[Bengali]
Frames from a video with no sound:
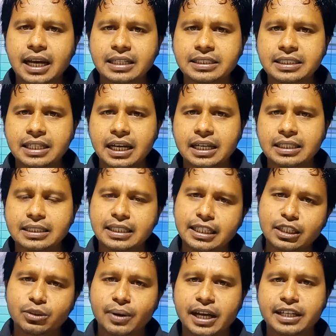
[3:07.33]
রাশিয়া
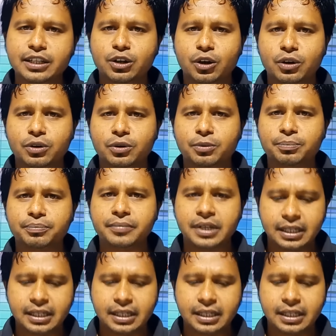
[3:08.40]
তিনিও একই রকম